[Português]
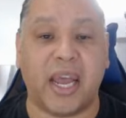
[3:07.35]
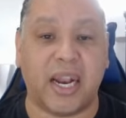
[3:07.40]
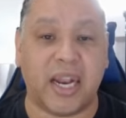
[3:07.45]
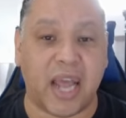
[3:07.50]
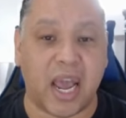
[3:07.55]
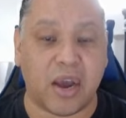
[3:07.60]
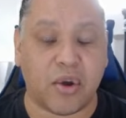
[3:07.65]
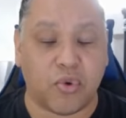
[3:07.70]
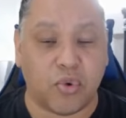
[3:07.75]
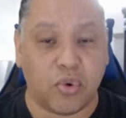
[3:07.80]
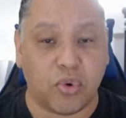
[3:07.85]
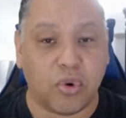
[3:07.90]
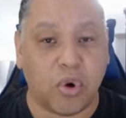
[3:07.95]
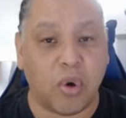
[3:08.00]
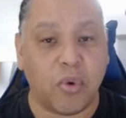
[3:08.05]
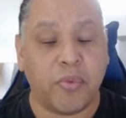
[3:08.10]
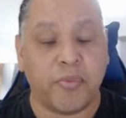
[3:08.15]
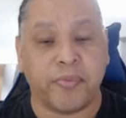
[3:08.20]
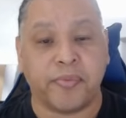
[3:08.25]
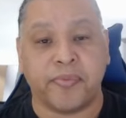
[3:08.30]
ele é
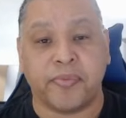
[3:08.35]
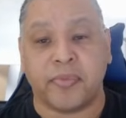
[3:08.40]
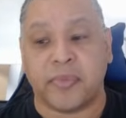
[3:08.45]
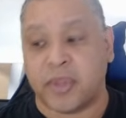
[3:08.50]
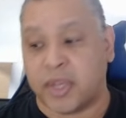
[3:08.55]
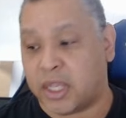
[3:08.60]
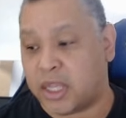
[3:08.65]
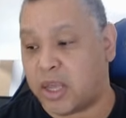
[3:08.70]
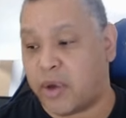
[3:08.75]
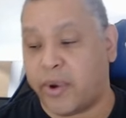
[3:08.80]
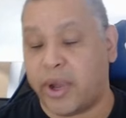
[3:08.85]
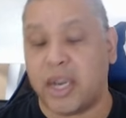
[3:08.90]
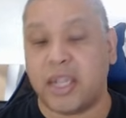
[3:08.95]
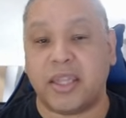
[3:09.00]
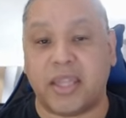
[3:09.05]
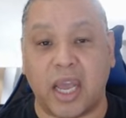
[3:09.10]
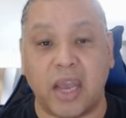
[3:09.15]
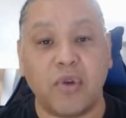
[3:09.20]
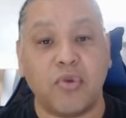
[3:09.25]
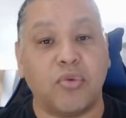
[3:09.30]
Google, então ele
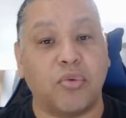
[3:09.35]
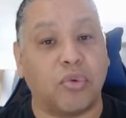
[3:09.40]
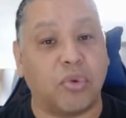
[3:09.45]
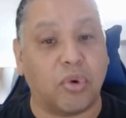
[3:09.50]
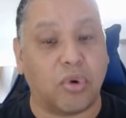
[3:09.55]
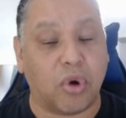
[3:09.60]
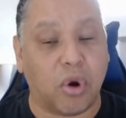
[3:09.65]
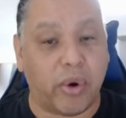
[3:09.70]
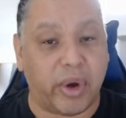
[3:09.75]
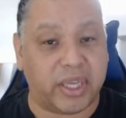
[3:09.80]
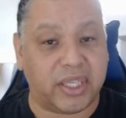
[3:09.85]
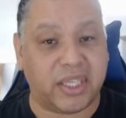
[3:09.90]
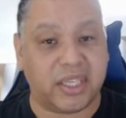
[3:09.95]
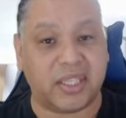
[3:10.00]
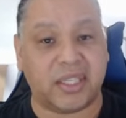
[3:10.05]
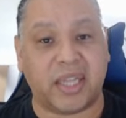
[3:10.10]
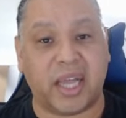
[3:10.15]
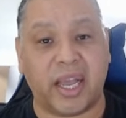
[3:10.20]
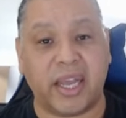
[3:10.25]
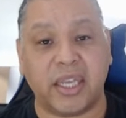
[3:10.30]
tem um Google
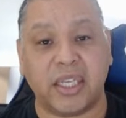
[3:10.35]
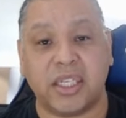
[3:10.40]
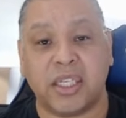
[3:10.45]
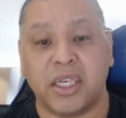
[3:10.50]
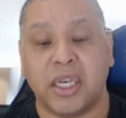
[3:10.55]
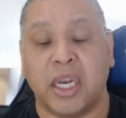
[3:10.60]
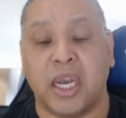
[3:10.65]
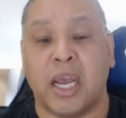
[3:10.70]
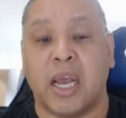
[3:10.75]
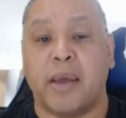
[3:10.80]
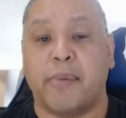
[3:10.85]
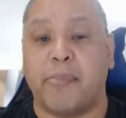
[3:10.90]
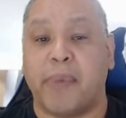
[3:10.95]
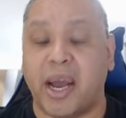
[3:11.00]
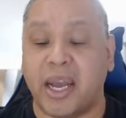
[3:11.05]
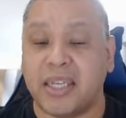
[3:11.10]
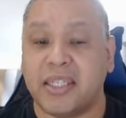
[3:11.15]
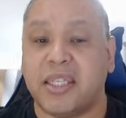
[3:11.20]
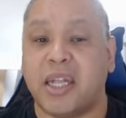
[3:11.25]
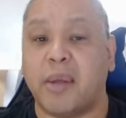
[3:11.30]
Assistente,
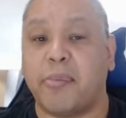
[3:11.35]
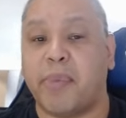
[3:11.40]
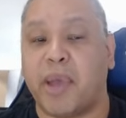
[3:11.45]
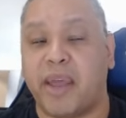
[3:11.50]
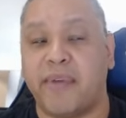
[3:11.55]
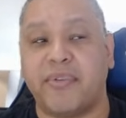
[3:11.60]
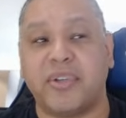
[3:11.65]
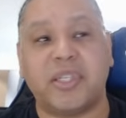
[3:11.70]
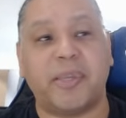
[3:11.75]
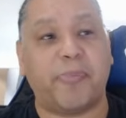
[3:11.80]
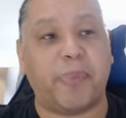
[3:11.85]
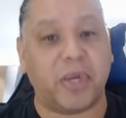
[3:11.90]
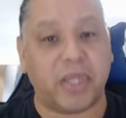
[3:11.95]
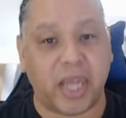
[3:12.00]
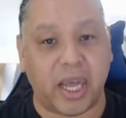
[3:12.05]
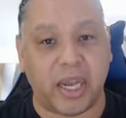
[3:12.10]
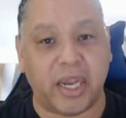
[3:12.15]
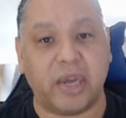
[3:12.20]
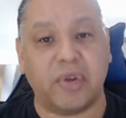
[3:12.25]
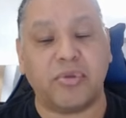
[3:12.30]
mas também você
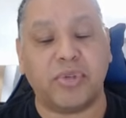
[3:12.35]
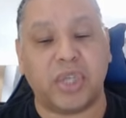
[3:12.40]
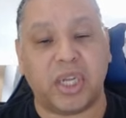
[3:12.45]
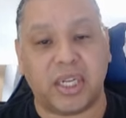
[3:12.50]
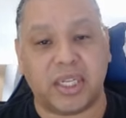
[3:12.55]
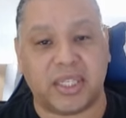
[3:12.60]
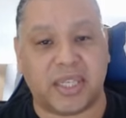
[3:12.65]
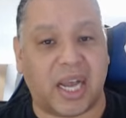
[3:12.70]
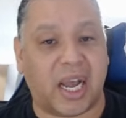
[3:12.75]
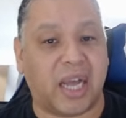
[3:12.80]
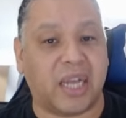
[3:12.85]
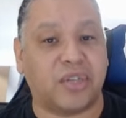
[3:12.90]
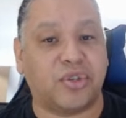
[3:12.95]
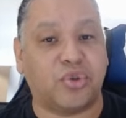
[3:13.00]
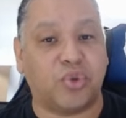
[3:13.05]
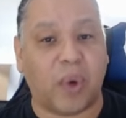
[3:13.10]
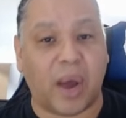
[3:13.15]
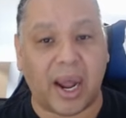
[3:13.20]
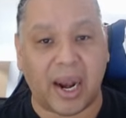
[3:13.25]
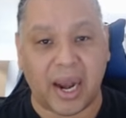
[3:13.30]
poderia utilizar a
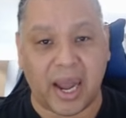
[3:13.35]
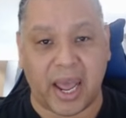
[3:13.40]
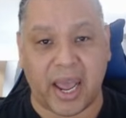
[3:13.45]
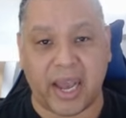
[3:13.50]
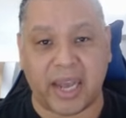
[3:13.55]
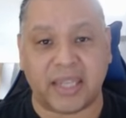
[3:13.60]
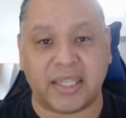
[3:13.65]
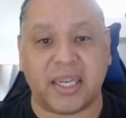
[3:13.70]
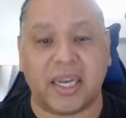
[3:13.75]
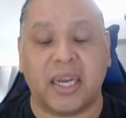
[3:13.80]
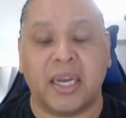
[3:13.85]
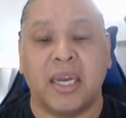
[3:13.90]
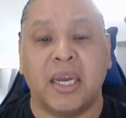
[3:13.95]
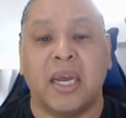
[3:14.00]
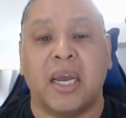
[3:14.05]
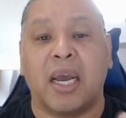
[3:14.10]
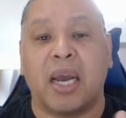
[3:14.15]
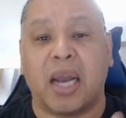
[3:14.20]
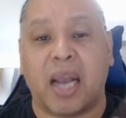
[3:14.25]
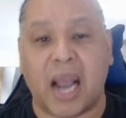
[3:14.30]
sua Alexa,
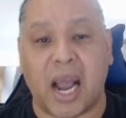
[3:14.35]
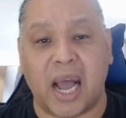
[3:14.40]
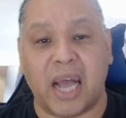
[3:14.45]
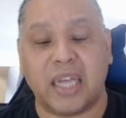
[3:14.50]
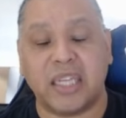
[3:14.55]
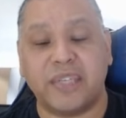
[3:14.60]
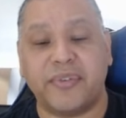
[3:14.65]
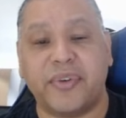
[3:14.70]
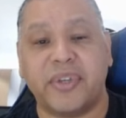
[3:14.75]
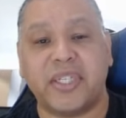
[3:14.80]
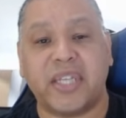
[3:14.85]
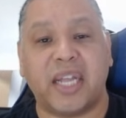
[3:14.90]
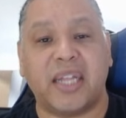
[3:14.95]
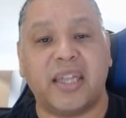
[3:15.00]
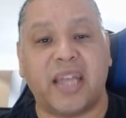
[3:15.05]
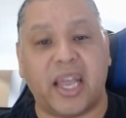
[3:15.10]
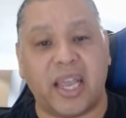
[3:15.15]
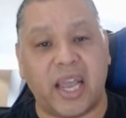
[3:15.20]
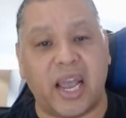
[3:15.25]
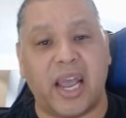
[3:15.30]
caso você
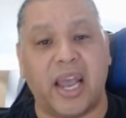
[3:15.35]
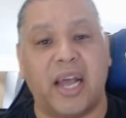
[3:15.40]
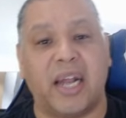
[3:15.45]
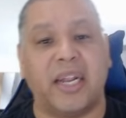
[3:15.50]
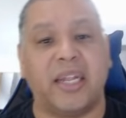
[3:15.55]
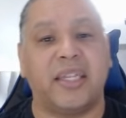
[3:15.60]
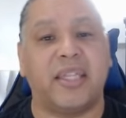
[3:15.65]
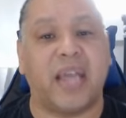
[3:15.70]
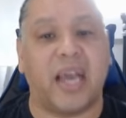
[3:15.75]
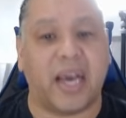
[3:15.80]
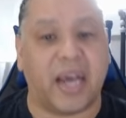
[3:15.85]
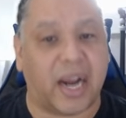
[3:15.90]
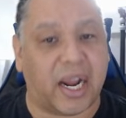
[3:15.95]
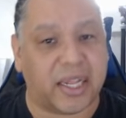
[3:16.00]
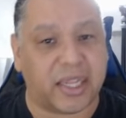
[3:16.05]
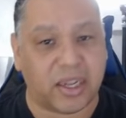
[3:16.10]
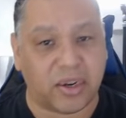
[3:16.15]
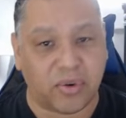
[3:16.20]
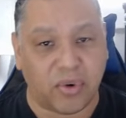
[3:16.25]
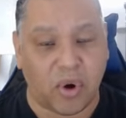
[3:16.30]
tenha ela
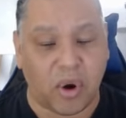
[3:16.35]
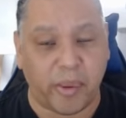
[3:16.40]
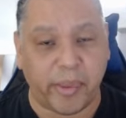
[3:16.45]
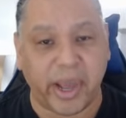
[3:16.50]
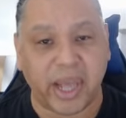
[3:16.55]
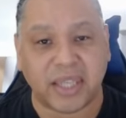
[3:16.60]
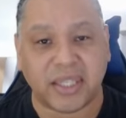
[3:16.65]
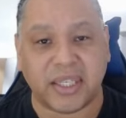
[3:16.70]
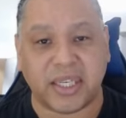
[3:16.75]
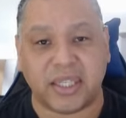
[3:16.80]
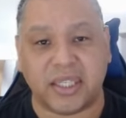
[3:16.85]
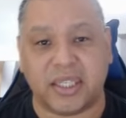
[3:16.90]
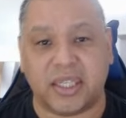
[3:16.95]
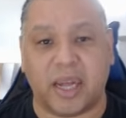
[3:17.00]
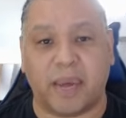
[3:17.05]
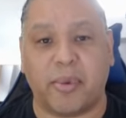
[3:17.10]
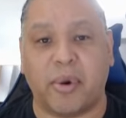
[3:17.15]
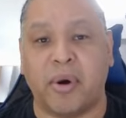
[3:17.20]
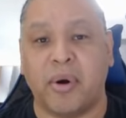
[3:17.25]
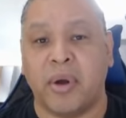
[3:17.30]
integrada no Home Assist,
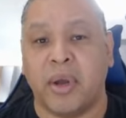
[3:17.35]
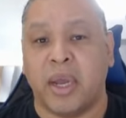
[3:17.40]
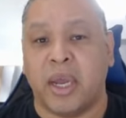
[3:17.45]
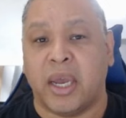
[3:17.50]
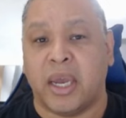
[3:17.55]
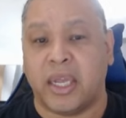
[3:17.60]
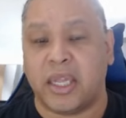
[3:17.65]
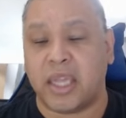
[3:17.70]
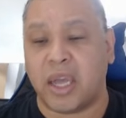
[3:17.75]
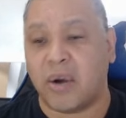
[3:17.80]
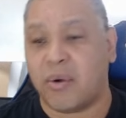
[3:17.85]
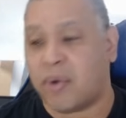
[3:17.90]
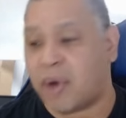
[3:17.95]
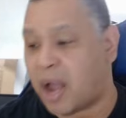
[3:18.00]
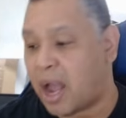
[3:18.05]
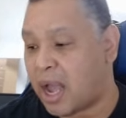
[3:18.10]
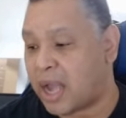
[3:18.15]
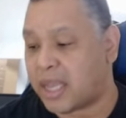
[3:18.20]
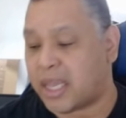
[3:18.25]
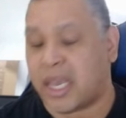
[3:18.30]
tá bom?
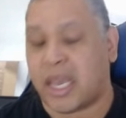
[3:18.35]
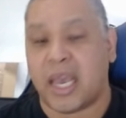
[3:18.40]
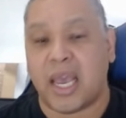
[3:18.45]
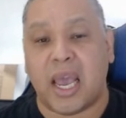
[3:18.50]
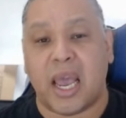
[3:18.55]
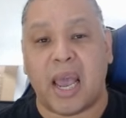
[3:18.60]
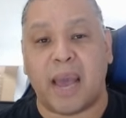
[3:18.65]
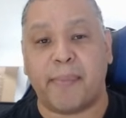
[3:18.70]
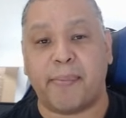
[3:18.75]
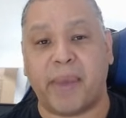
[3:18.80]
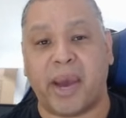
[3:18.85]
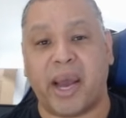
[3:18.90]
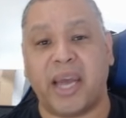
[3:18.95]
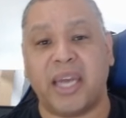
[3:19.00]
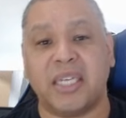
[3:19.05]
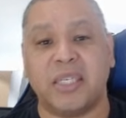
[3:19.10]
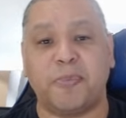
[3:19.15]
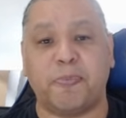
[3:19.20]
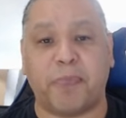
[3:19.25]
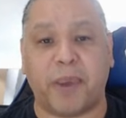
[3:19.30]
Então aqui é
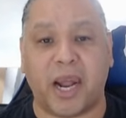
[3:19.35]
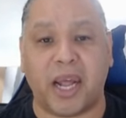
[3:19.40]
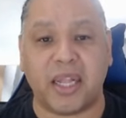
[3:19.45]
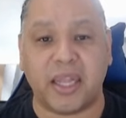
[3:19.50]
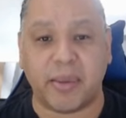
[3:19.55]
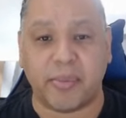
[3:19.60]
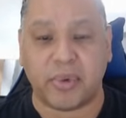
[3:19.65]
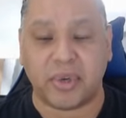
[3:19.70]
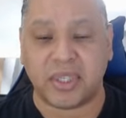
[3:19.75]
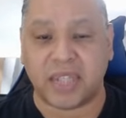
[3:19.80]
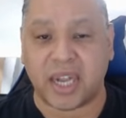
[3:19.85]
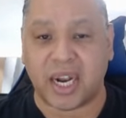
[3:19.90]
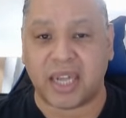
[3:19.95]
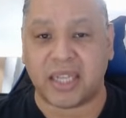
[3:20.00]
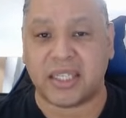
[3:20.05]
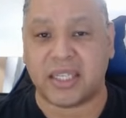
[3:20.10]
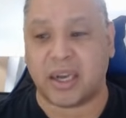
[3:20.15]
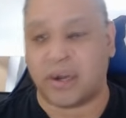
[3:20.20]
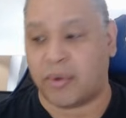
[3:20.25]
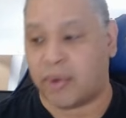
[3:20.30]
mais para
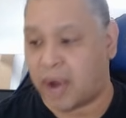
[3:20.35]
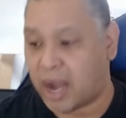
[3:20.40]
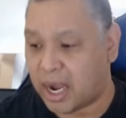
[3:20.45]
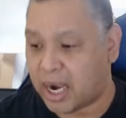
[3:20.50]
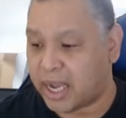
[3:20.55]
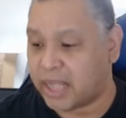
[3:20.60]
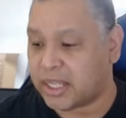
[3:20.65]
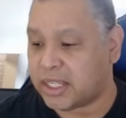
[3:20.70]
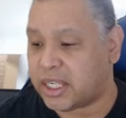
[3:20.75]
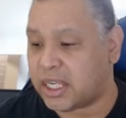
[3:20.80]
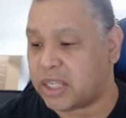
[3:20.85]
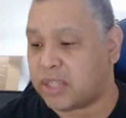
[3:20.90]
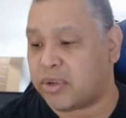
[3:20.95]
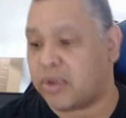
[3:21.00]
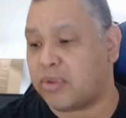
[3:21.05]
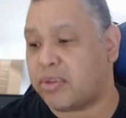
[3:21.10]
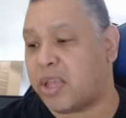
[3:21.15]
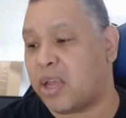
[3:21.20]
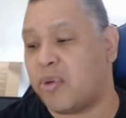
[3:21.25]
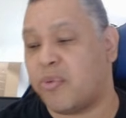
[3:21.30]
demonstração. Além disso,
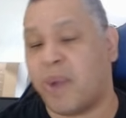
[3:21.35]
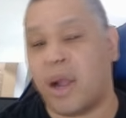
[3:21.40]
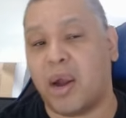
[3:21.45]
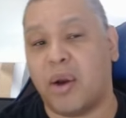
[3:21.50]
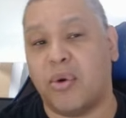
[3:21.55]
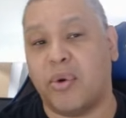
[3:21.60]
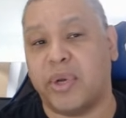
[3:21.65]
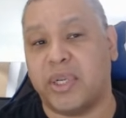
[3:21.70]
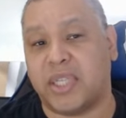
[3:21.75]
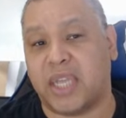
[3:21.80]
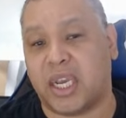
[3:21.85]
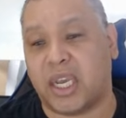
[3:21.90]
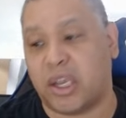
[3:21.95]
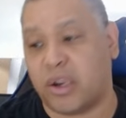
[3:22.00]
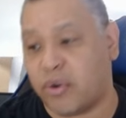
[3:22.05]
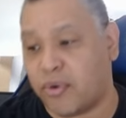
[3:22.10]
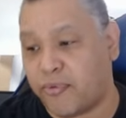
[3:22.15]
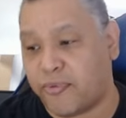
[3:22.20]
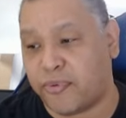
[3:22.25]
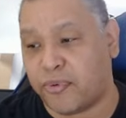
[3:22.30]
eu tenho uma luz aqui
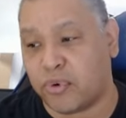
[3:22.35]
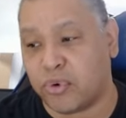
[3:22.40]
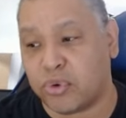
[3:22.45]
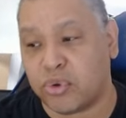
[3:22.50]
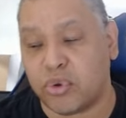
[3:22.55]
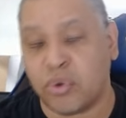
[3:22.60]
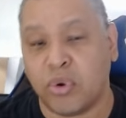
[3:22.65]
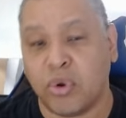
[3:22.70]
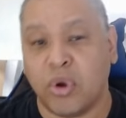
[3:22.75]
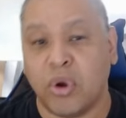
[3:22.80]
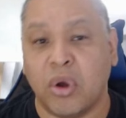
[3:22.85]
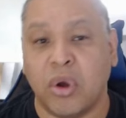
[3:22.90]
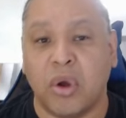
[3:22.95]
no fundo